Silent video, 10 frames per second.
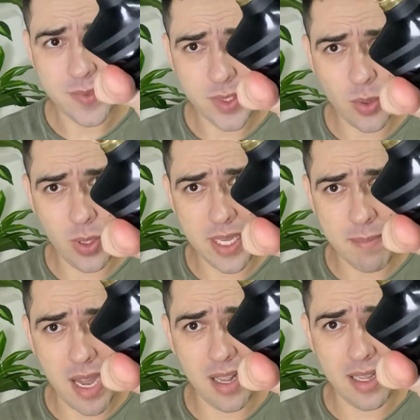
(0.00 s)
no Le
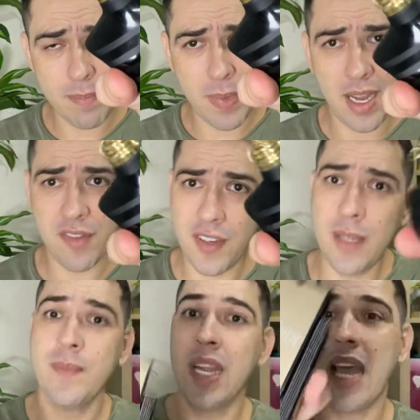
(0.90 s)
Male Le
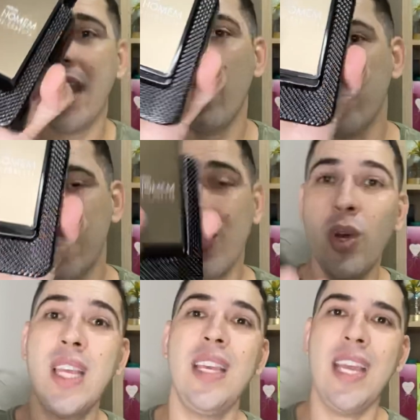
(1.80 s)
Parfum eu sinto
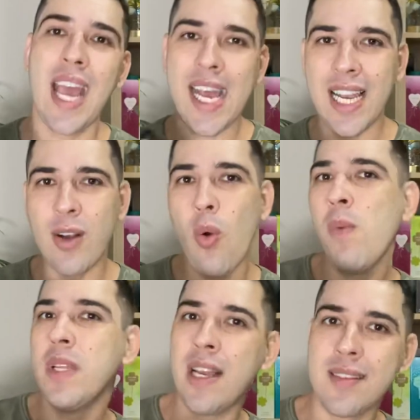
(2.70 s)
aqui. É aquela
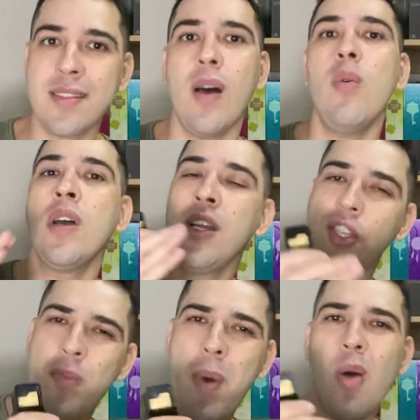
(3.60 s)
combinação
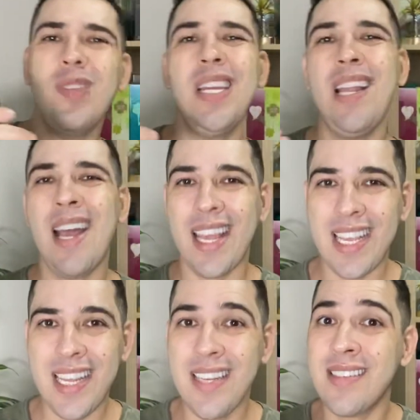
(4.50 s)
de baunilha,
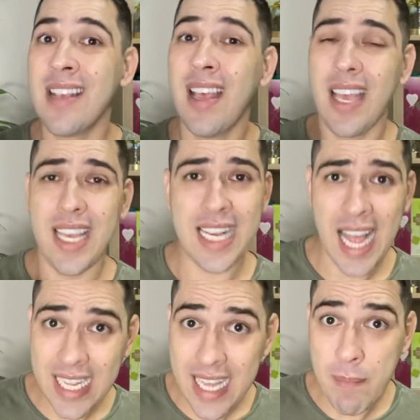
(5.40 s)
íris e
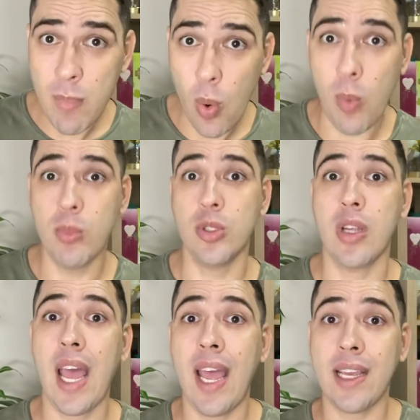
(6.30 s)
cardamomo, né?